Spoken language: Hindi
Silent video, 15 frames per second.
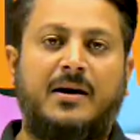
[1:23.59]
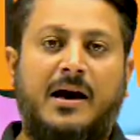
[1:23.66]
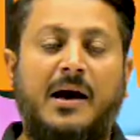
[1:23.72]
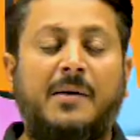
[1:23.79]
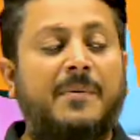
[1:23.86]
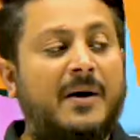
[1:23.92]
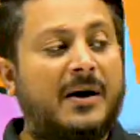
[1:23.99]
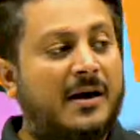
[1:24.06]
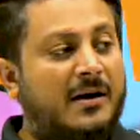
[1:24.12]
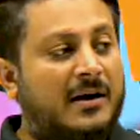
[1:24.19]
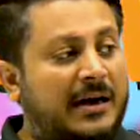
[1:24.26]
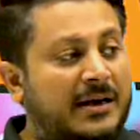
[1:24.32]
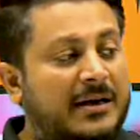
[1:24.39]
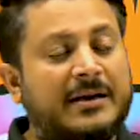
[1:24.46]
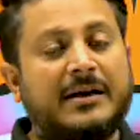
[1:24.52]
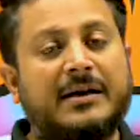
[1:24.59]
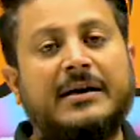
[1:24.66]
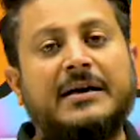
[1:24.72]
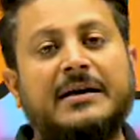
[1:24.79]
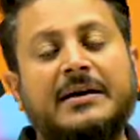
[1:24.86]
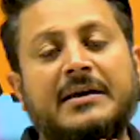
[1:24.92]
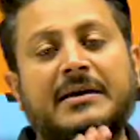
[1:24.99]
अब कहीं ना
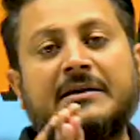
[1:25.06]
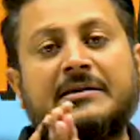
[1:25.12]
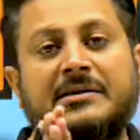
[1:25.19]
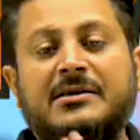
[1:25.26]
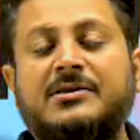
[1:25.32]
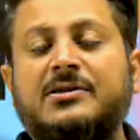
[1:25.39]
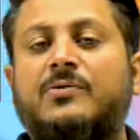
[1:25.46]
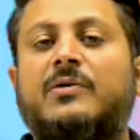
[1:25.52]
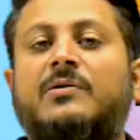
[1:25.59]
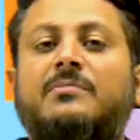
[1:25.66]
कहीं ये इसकी जरूरत